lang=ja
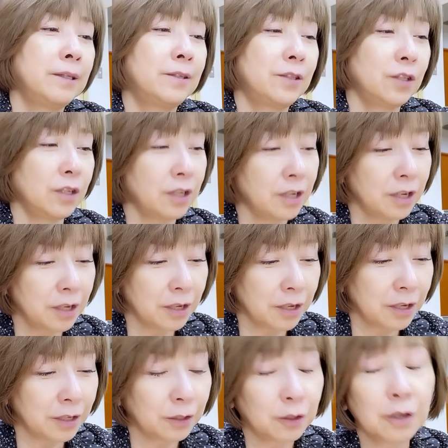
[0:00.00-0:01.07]

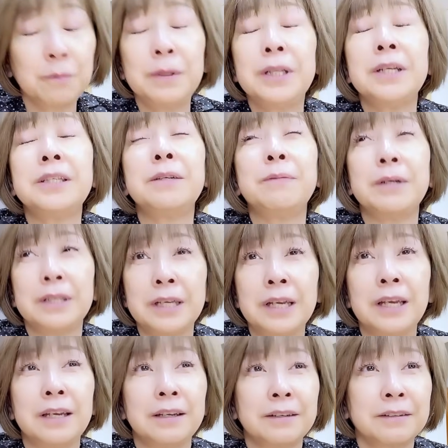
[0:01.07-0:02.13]
ずーっと皆様
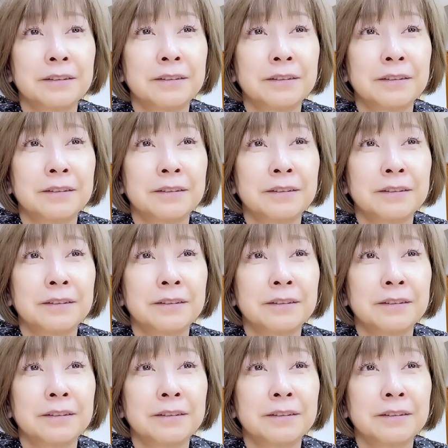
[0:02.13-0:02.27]
に、